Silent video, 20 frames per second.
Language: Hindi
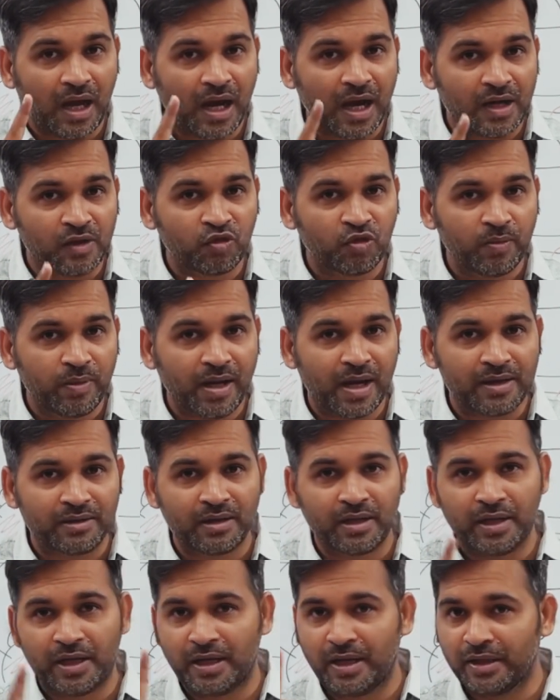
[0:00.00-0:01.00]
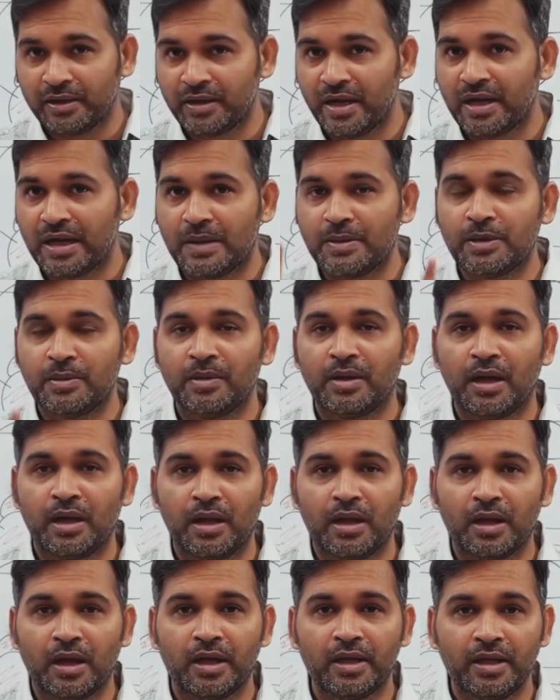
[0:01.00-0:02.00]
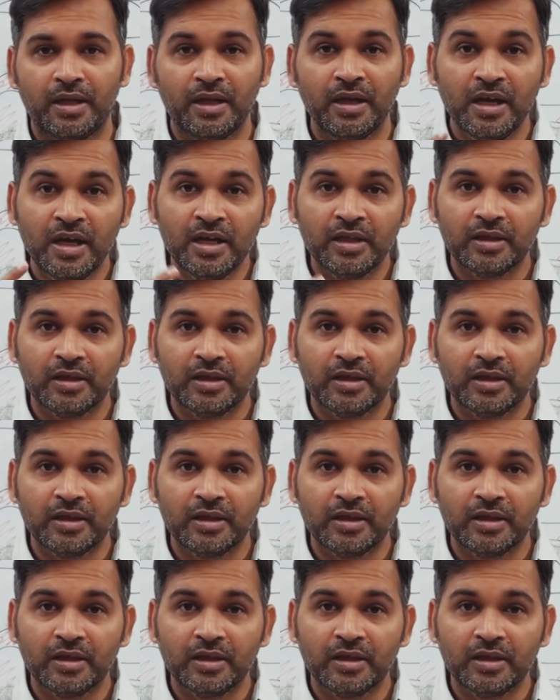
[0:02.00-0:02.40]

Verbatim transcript: आठ सुबह आठ से लेकर रात के आठ बजे तक खाना खाइए